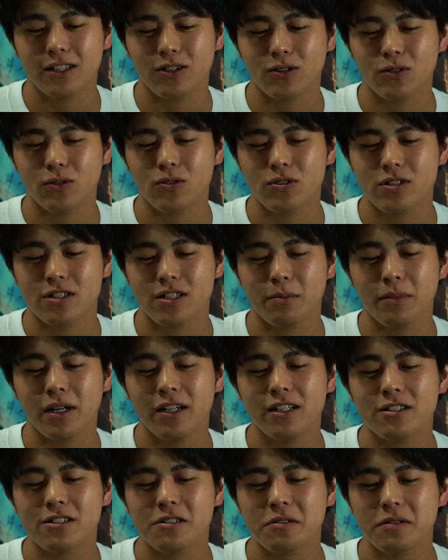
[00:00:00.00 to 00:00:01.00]
えっと、
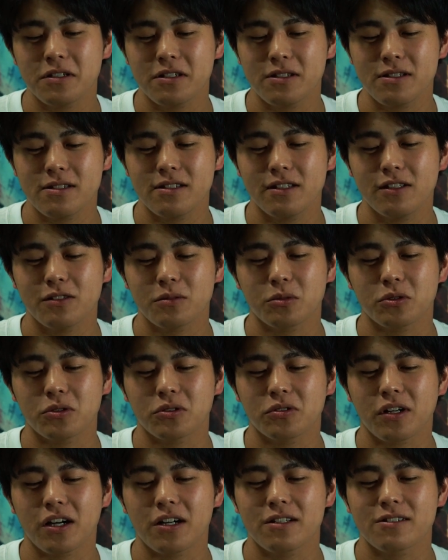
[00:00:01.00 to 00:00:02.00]
ゴジラマイナス3についての
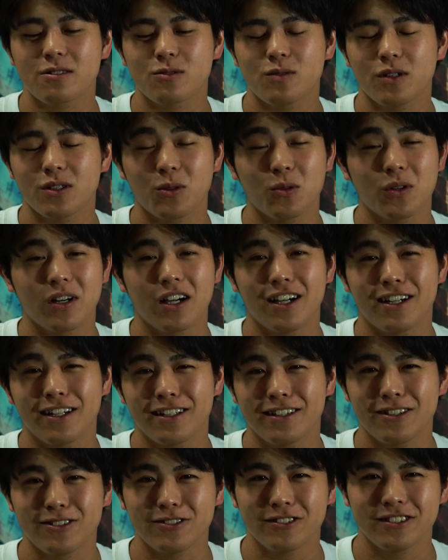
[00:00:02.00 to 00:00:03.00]
僕の感想は動画上
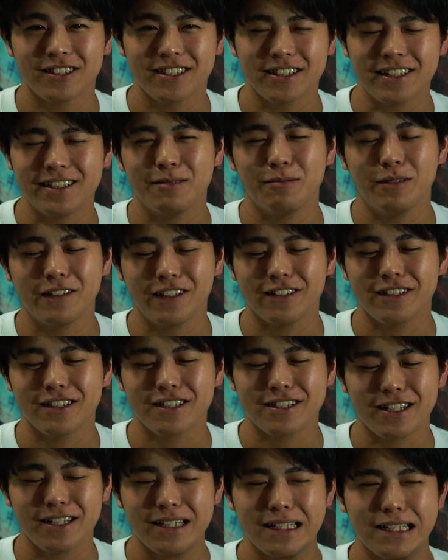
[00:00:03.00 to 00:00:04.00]
げてるので、ぜひ見てく
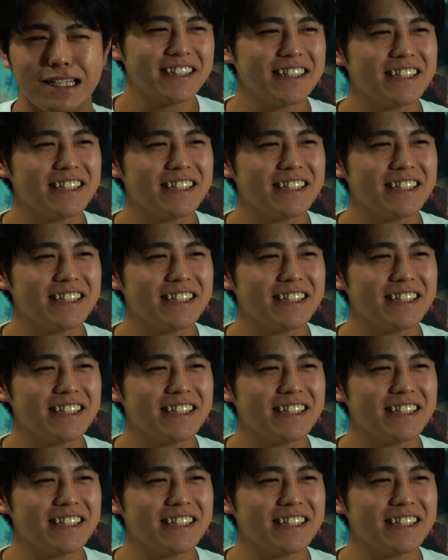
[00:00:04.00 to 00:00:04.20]
ださい。